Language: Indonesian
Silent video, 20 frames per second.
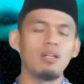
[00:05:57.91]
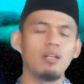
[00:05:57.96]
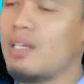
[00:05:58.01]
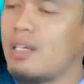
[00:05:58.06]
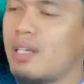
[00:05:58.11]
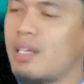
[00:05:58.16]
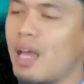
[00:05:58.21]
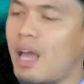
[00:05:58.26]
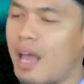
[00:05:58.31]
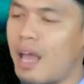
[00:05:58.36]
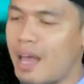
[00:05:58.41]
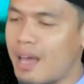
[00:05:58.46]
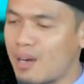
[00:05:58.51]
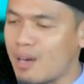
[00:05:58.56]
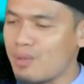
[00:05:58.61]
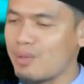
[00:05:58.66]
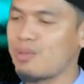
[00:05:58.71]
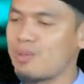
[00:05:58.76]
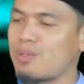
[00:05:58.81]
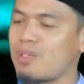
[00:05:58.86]
Ini
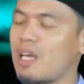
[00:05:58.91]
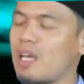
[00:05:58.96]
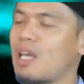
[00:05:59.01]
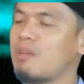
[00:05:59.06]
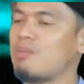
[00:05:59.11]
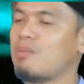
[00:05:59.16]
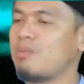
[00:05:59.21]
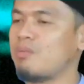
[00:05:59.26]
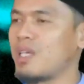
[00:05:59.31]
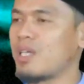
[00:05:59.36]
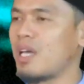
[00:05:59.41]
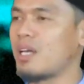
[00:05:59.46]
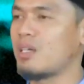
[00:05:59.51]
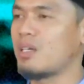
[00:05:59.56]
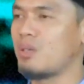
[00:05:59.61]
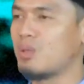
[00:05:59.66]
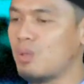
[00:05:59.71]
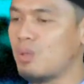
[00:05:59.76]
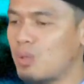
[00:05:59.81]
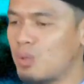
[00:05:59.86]
harus dengan
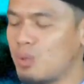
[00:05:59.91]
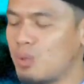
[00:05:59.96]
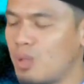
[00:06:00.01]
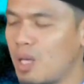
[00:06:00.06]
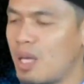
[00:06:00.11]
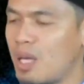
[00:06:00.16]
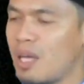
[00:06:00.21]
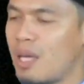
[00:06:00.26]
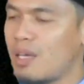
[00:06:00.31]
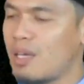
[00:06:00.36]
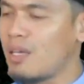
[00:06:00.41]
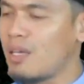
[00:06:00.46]
bimbingan guru